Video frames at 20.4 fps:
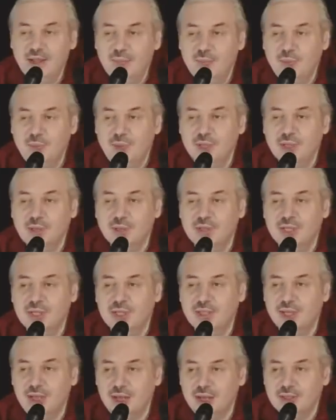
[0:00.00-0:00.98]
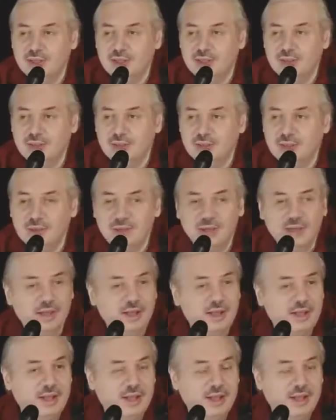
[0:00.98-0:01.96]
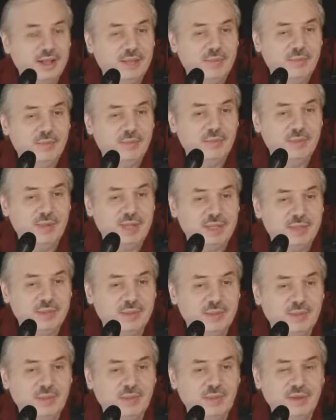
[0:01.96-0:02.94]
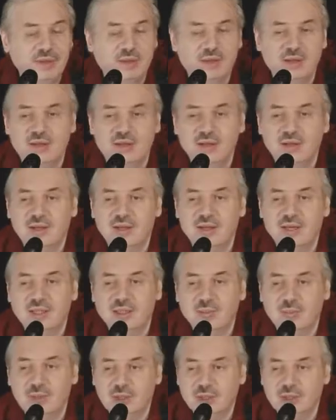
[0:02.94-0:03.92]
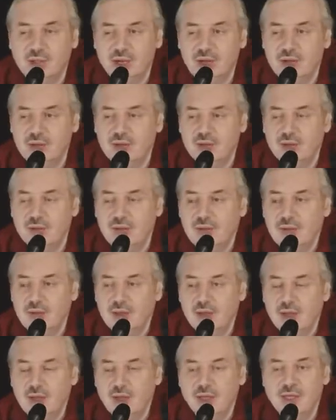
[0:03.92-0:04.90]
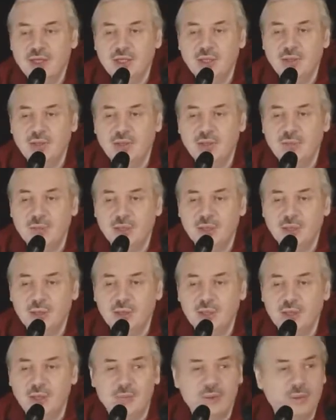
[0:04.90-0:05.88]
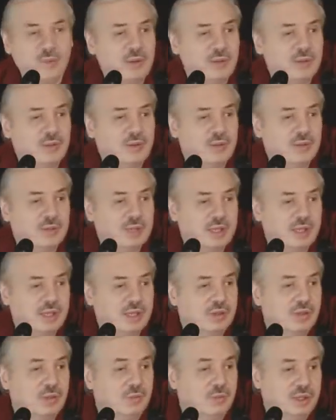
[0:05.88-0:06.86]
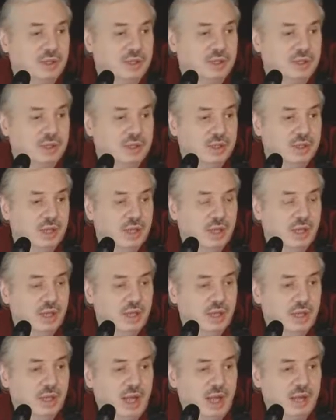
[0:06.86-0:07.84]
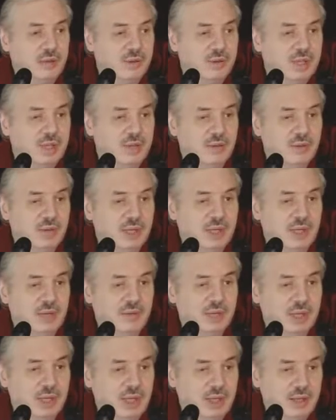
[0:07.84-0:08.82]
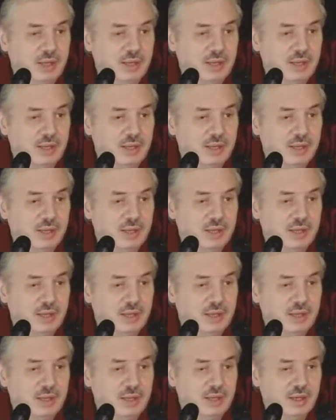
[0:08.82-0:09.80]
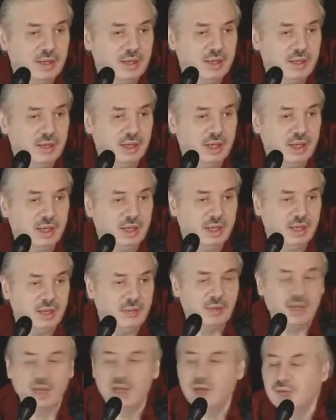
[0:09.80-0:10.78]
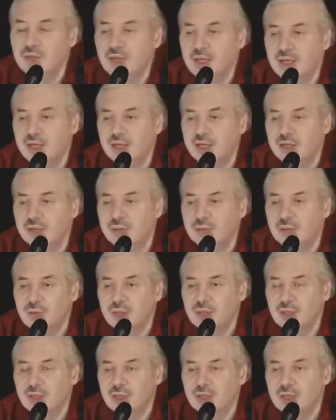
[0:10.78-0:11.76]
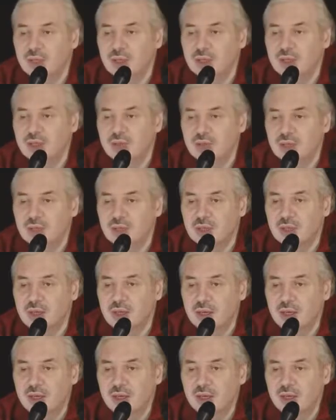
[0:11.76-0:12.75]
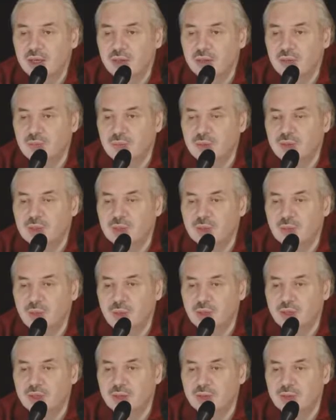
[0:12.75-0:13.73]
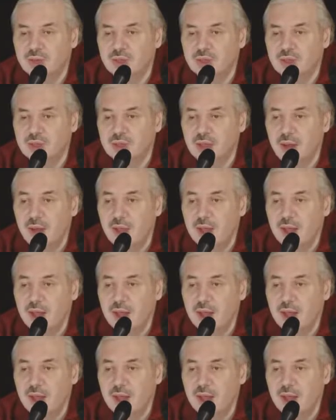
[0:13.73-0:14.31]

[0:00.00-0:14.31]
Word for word: Пишут начальству, письма э, разоблачают, и ничего не происходит, а проблема только возникает тех, кто пишет. Одно дело клевета, анонимки, клевета, а другое дело, когда действительно идет преступление совершается.